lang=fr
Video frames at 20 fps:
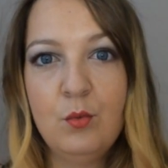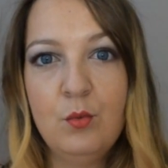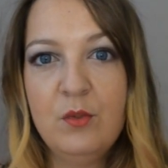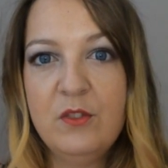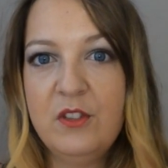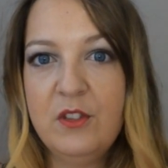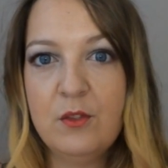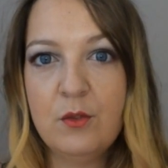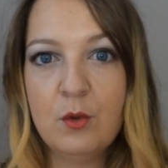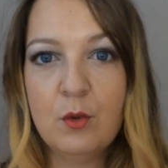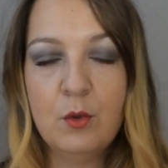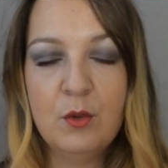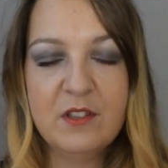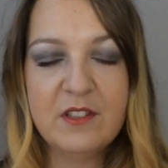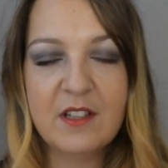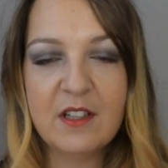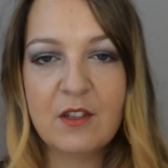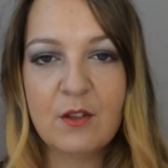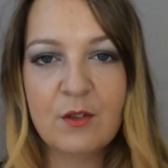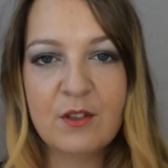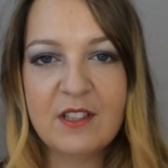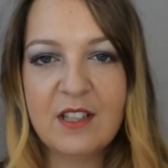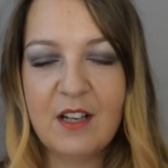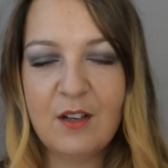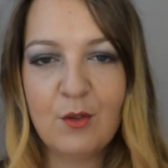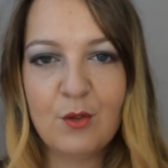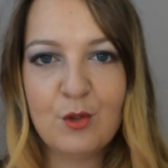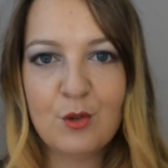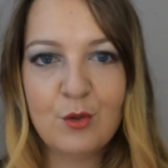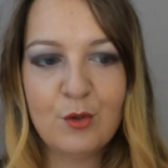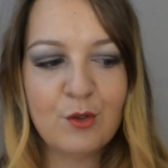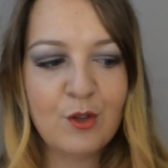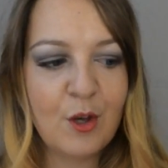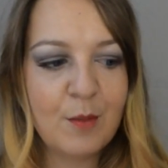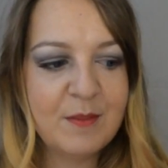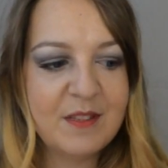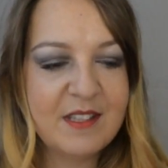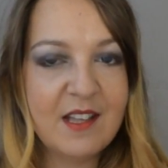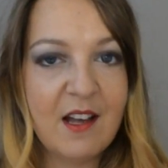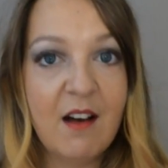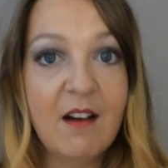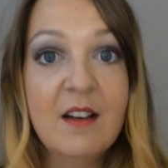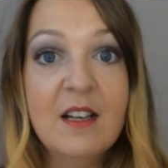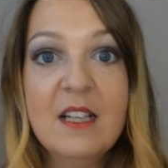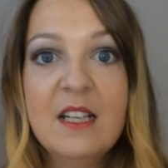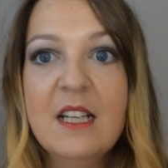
6,50 euros, quelque chose comme ça.